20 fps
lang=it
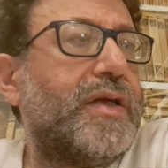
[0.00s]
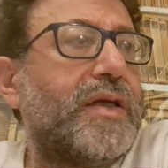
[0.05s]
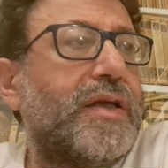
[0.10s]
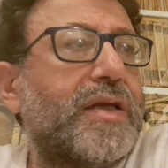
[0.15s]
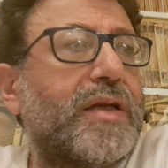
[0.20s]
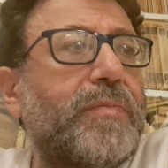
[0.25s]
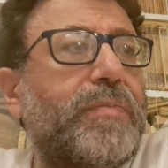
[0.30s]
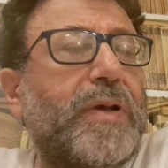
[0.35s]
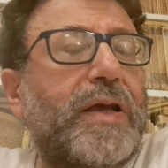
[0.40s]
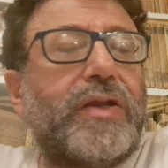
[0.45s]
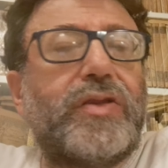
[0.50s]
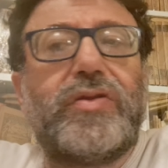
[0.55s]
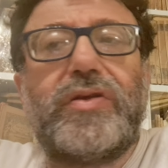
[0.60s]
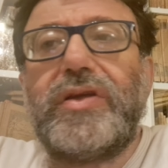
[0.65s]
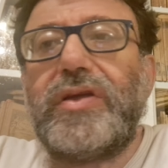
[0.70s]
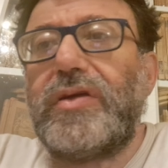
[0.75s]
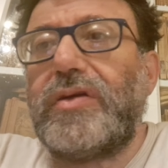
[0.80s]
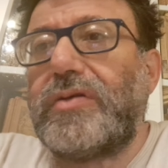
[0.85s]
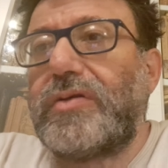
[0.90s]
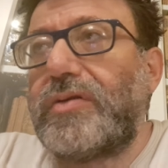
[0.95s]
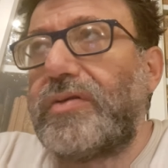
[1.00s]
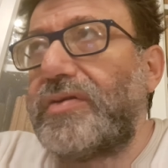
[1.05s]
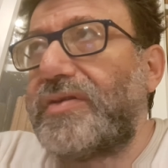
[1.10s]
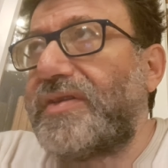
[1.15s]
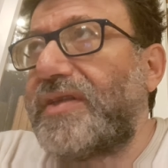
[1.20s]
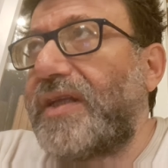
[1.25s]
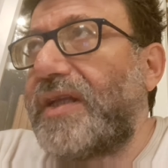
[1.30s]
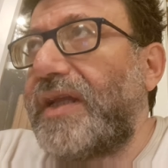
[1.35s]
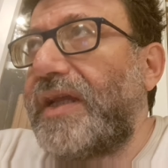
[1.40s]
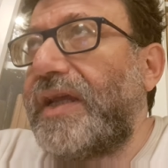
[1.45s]
ripeto, io non
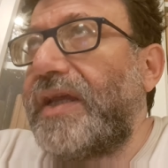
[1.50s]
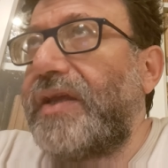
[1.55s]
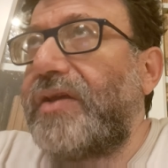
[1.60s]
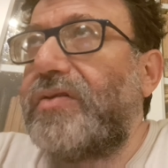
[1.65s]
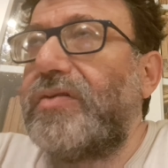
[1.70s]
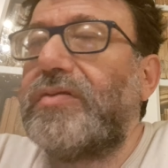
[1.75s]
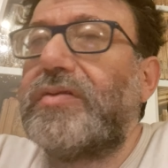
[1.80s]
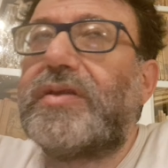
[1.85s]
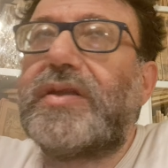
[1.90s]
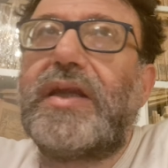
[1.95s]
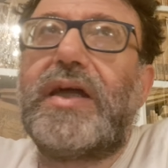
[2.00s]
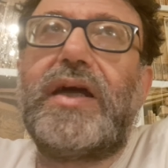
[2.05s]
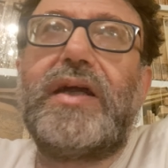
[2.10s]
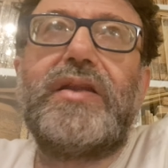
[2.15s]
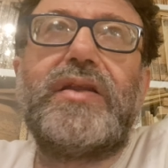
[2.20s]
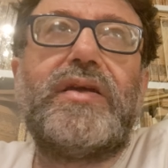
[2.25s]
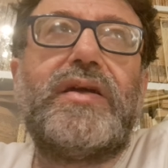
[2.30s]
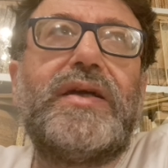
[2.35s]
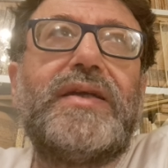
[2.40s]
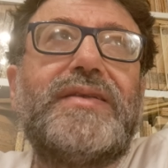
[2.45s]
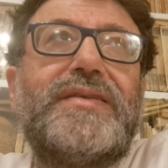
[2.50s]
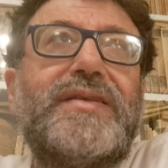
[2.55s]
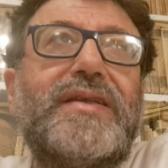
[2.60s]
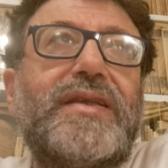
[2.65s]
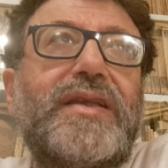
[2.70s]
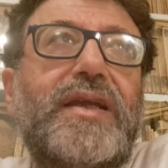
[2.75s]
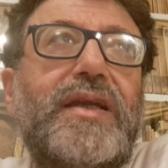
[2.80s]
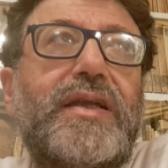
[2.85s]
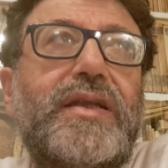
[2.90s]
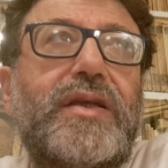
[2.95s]
sarei contrario a
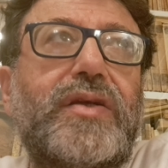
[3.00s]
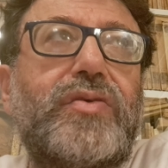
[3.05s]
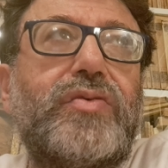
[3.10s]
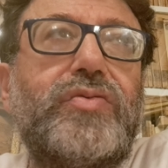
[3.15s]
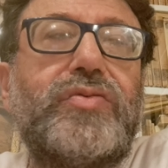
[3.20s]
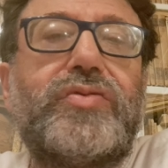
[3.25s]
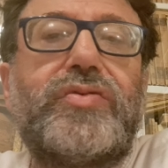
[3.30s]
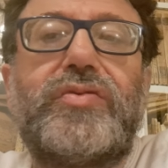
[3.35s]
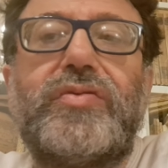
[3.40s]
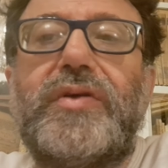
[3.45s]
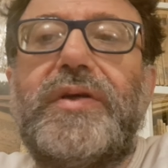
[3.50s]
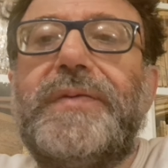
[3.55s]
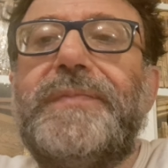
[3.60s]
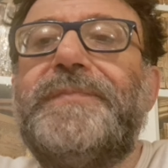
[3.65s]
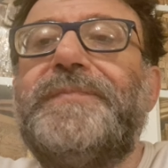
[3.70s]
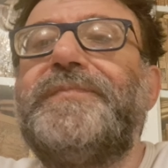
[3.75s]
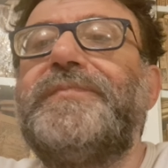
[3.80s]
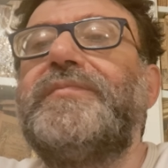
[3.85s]
insegnare d'agosto, eh?